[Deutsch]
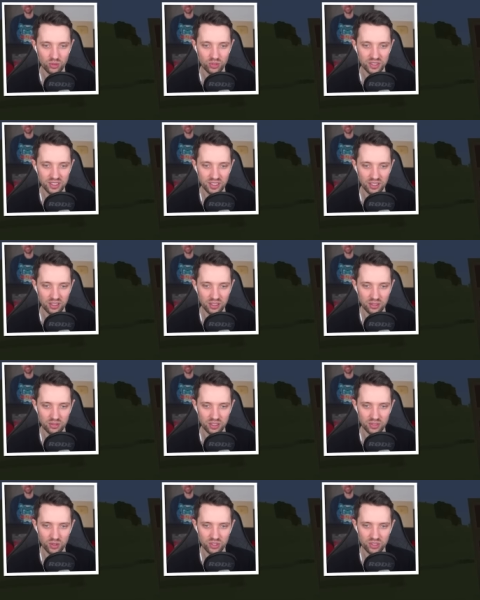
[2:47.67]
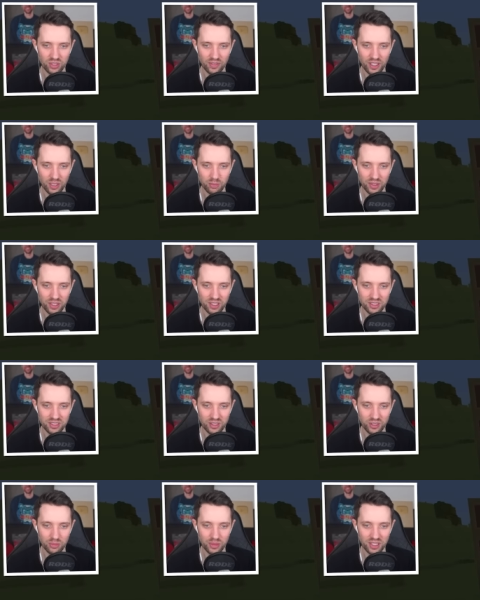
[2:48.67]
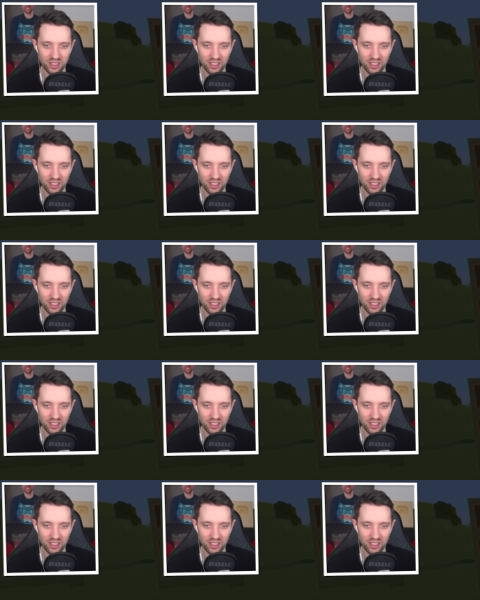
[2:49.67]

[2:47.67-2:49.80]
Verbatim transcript: unsere, was war unsere Werkbank jetzt hier nochmal?